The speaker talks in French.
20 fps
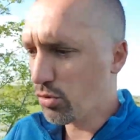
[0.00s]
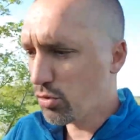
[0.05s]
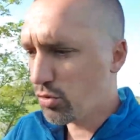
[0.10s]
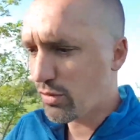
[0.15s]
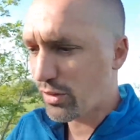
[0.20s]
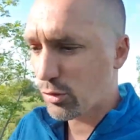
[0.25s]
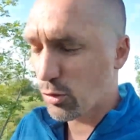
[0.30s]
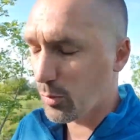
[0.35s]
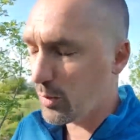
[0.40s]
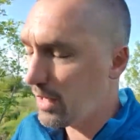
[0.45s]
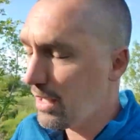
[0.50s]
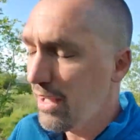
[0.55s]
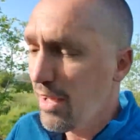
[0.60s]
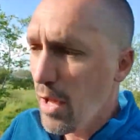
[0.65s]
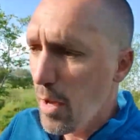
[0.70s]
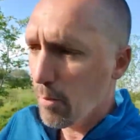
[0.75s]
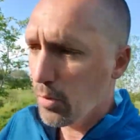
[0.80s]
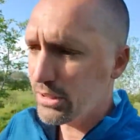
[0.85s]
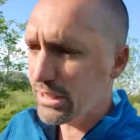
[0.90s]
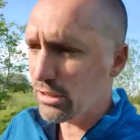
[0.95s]
tu vas tomber
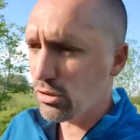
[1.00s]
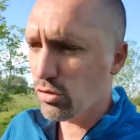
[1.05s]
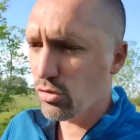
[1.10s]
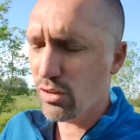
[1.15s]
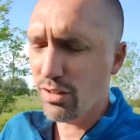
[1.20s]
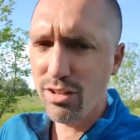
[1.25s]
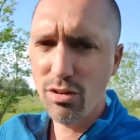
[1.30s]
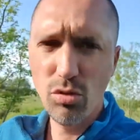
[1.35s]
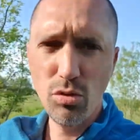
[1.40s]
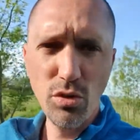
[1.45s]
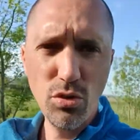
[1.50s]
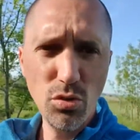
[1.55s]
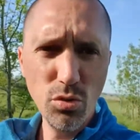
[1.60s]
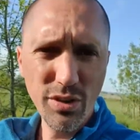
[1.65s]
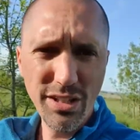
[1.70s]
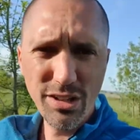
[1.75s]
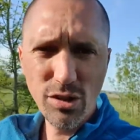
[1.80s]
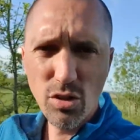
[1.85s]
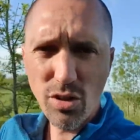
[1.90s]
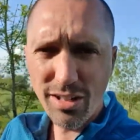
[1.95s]
peut-être sur des solutions
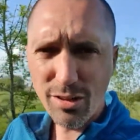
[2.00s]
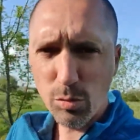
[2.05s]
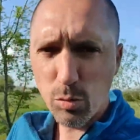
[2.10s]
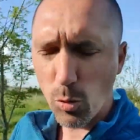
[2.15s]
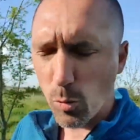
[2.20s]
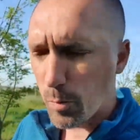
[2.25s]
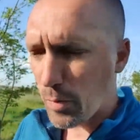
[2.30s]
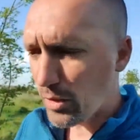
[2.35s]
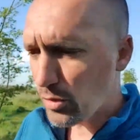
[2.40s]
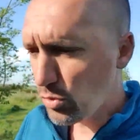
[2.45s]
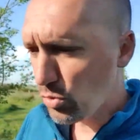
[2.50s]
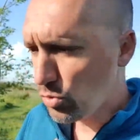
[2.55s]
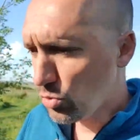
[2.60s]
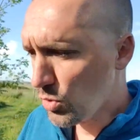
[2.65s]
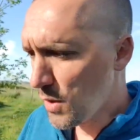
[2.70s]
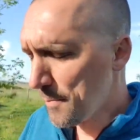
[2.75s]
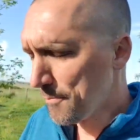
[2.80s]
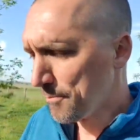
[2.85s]
qui ne correspondent pas du tout